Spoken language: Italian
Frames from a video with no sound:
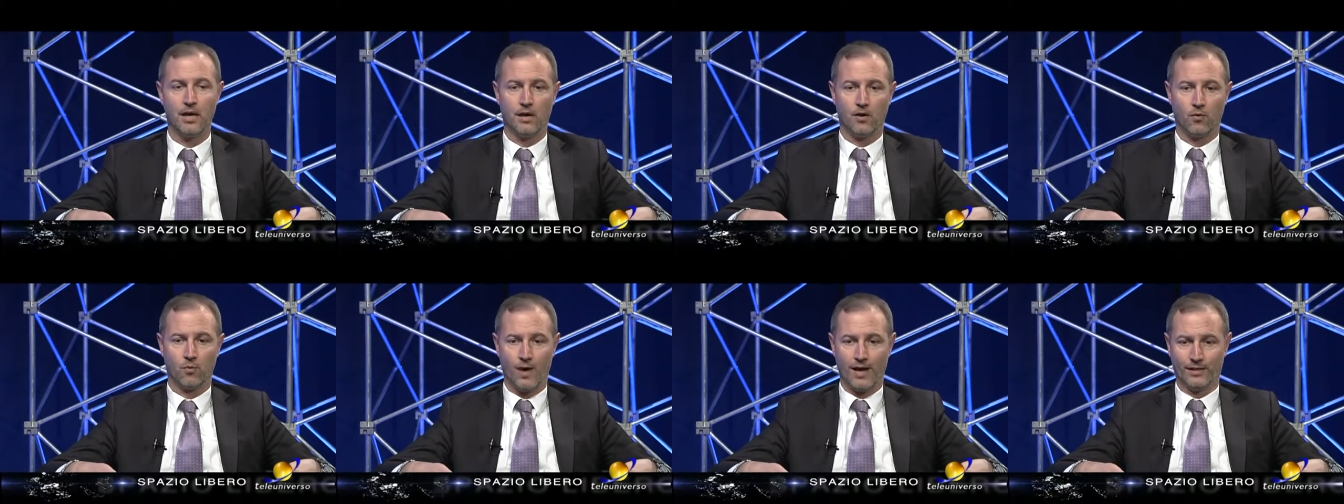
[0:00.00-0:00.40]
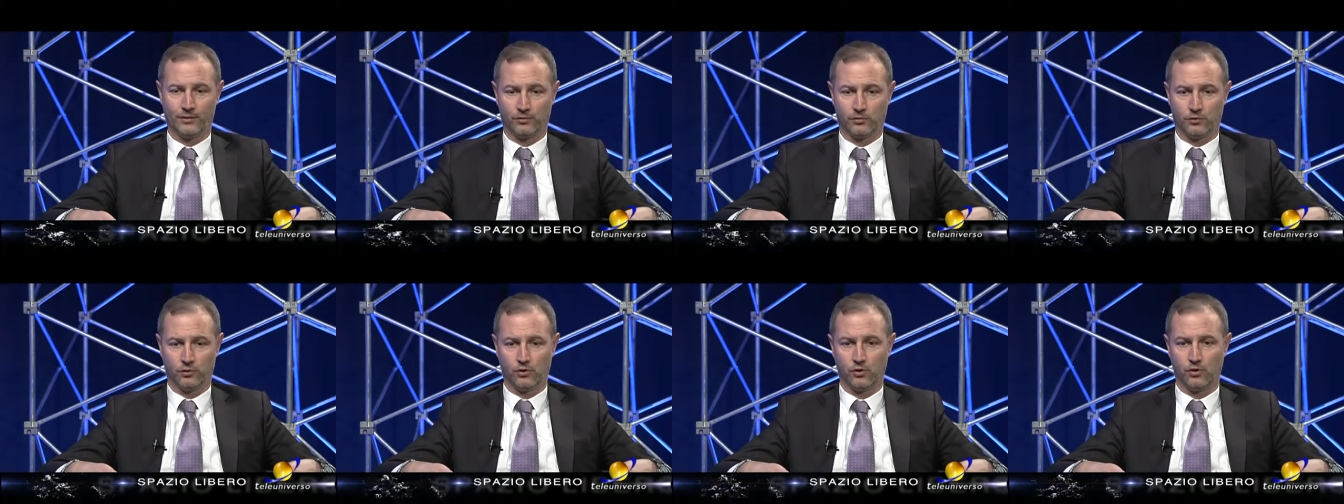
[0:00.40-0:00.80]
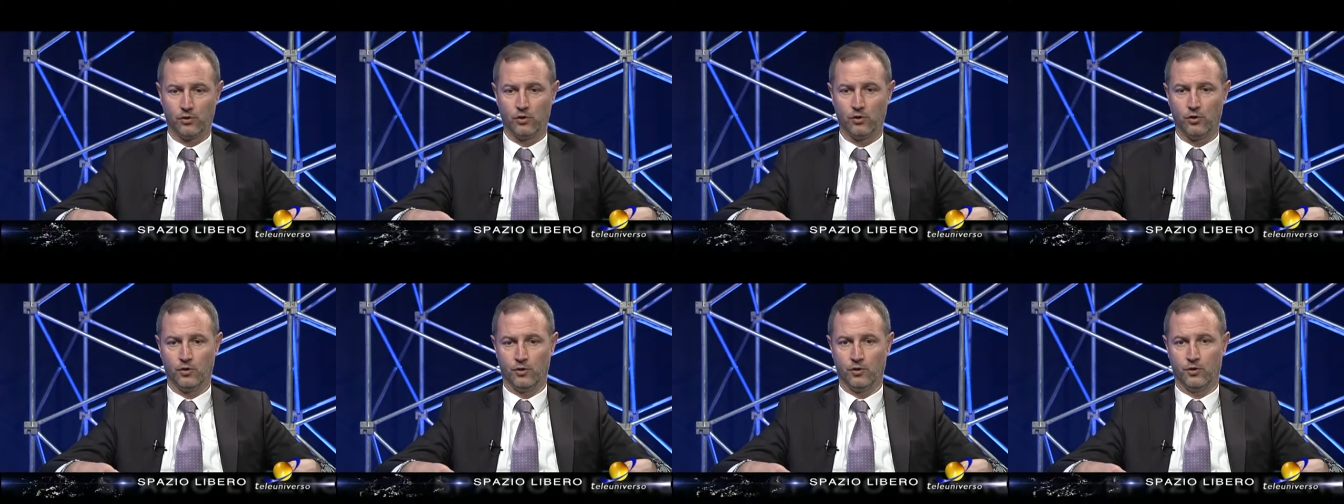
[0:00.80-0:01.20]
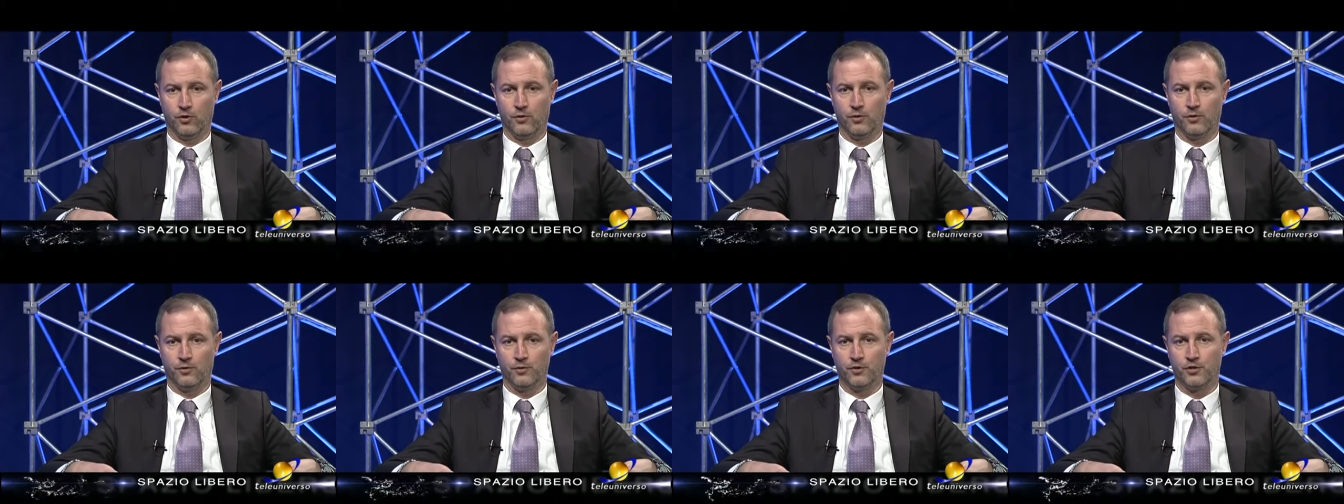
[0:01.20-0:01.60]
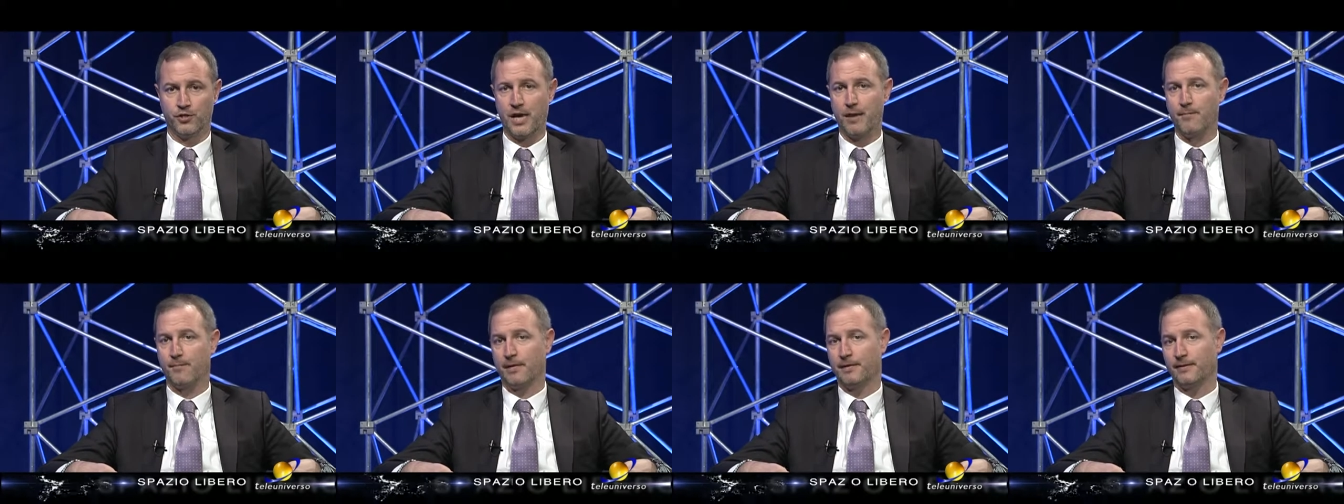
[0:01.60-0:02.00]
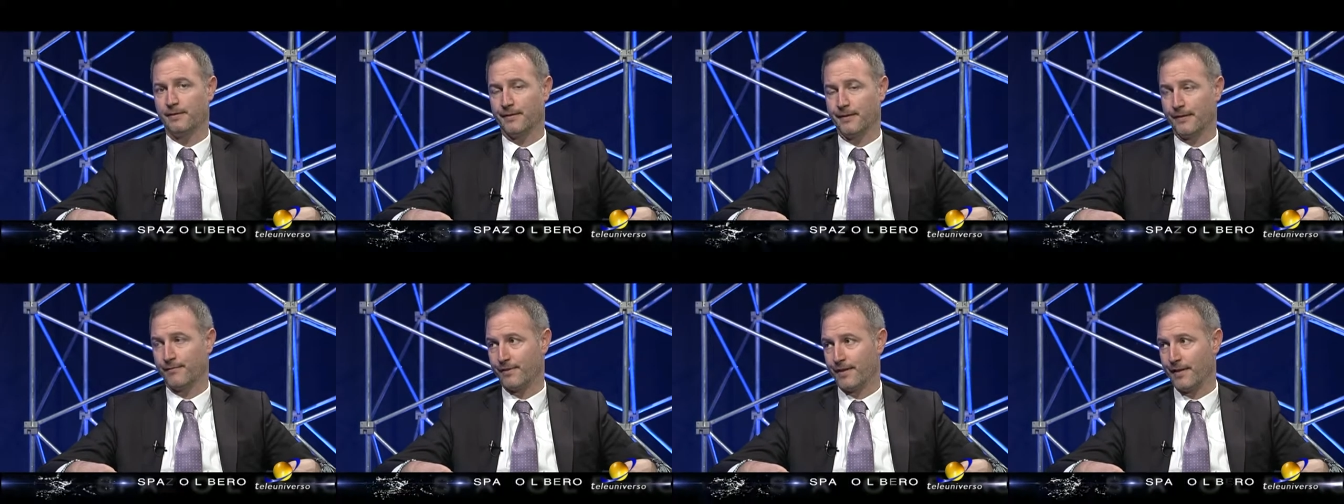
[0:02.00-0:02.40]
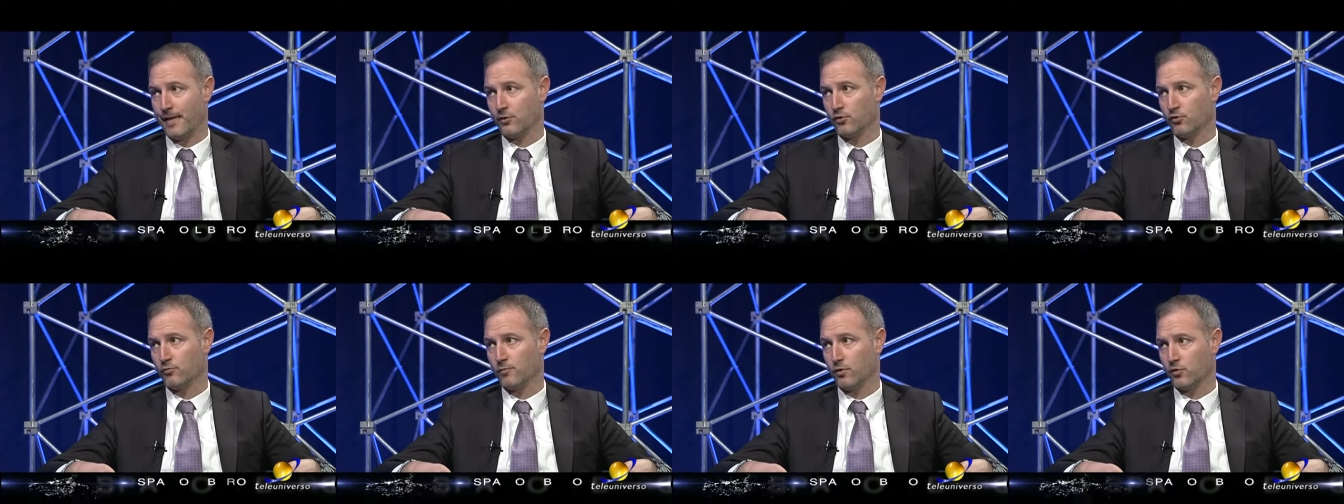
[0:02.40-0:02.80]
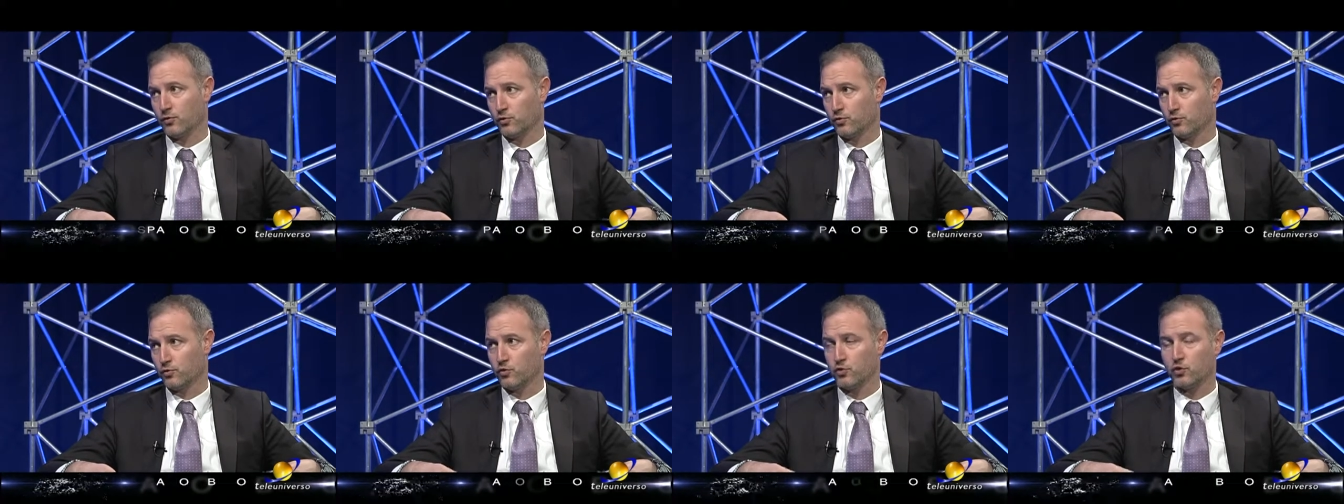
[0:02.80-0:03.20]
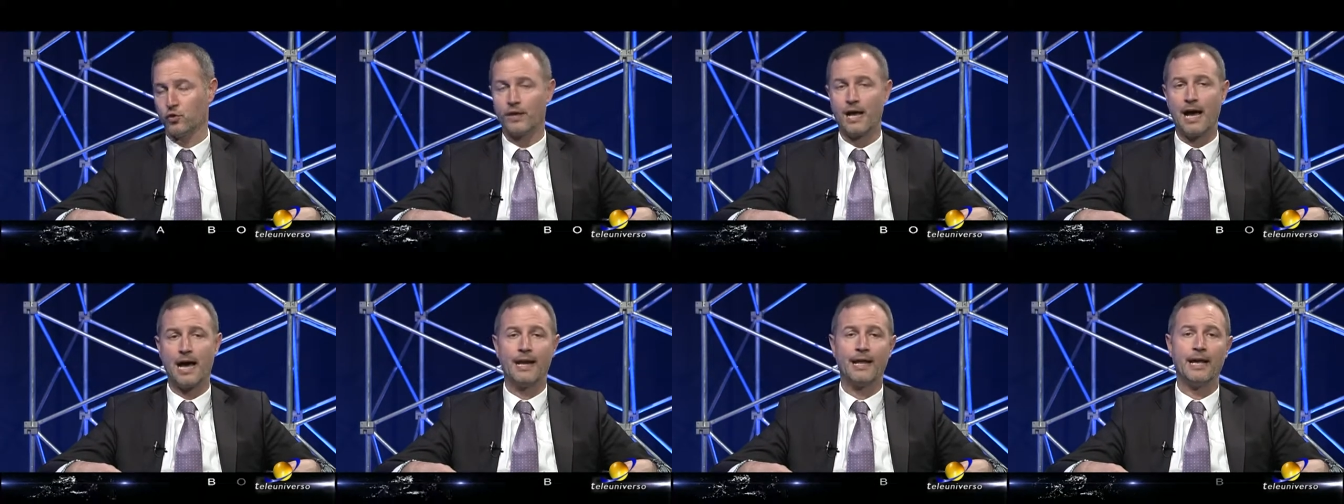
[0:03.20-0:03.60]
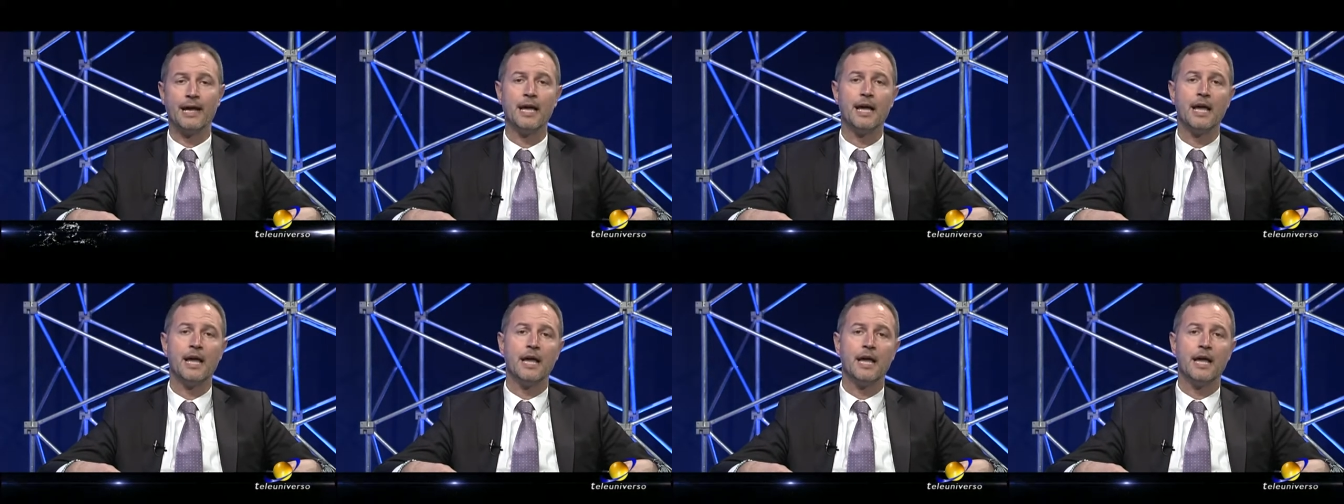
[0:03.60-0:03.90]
4 dicembre, il referendum costituzionale,